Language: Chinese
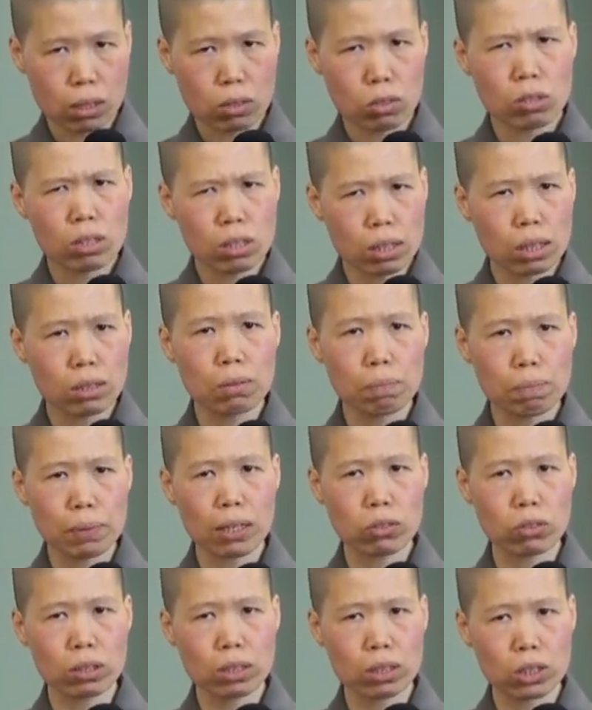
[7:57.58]
其实那就
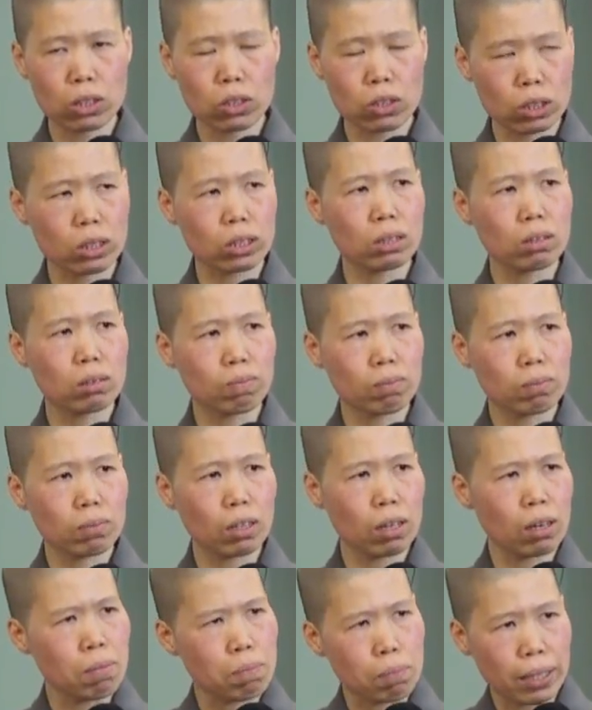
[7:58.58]
表示你的心。
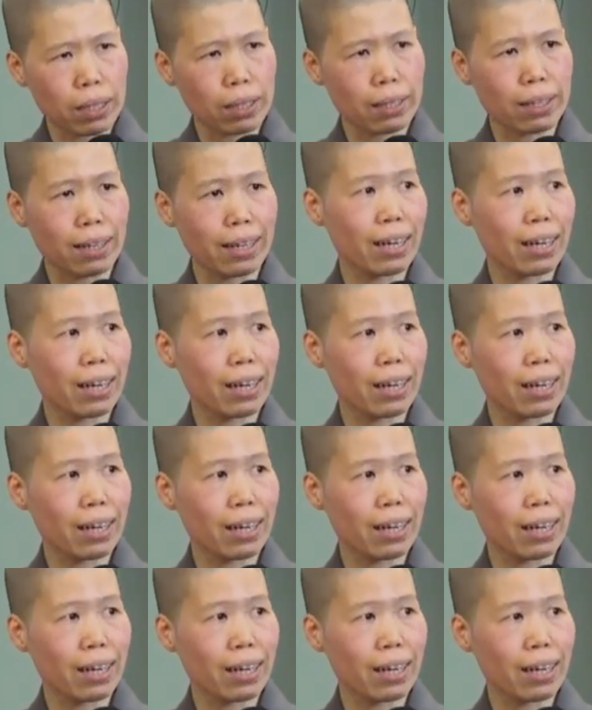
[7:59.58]
很没力